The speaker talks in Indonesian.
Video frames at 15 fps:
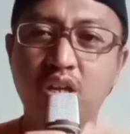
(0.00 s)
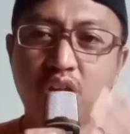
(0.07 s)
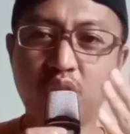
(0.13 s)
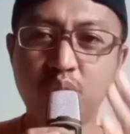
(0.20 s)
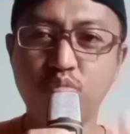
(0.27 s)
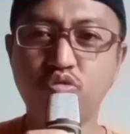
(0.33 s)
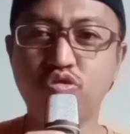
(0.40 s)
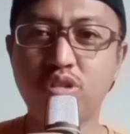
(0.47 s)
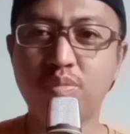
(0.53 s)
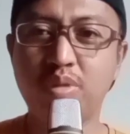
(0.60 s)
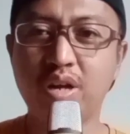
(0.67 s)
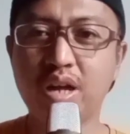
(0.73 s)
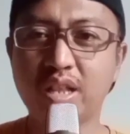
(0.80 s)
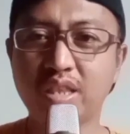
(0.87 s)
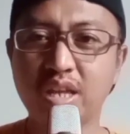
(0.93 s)
Kim Shi
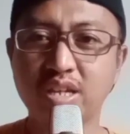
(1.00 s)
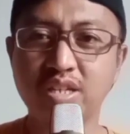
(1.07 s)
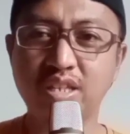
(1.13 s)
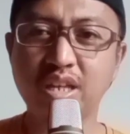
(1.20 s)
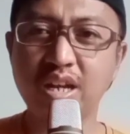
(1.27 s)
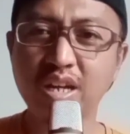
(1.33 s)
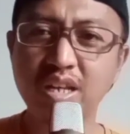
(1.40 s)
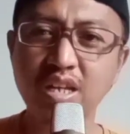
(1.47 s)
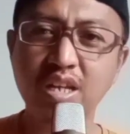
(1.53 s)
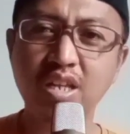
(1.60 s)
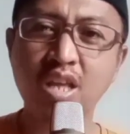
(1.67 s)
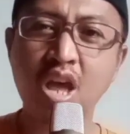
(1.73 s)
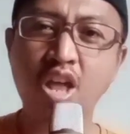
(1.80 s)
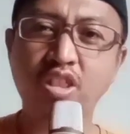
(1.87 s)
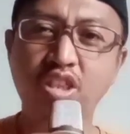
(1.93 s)
berkata, setakat
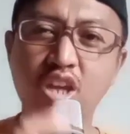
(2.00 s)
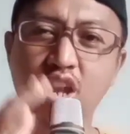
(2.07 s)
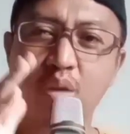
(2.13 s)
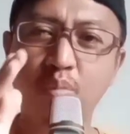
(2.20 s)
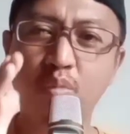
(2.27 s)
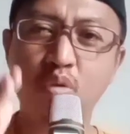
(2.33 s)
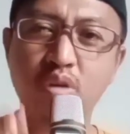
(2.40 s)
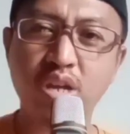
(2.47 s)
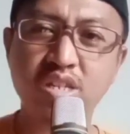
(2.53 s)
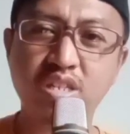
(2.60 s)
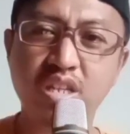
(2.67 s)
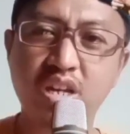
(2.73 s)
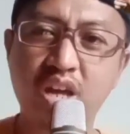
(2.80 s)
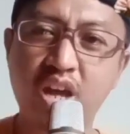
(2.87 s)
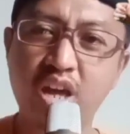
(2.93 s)
ini Telmo
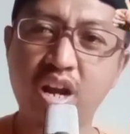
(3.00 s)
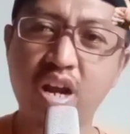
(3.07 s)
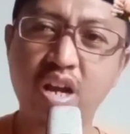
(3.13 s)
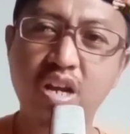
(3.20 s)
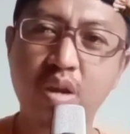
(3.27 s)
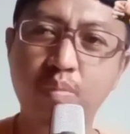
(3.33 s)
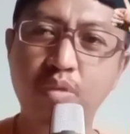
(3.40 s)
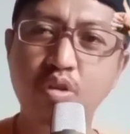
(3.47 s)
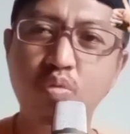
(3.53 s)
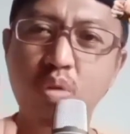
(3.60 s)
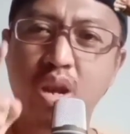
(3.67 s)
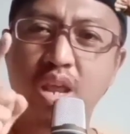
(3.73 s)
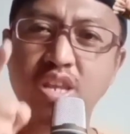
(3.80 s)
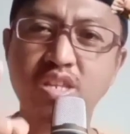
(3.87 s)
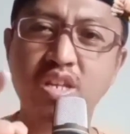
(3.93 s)
Kesten Hera dan
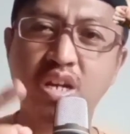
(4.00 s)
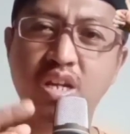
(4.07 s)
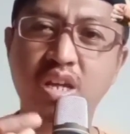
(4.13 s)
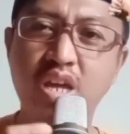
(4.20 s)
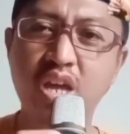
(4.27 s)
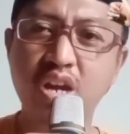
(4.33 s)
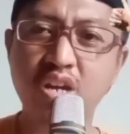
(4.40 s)
Miguel Angel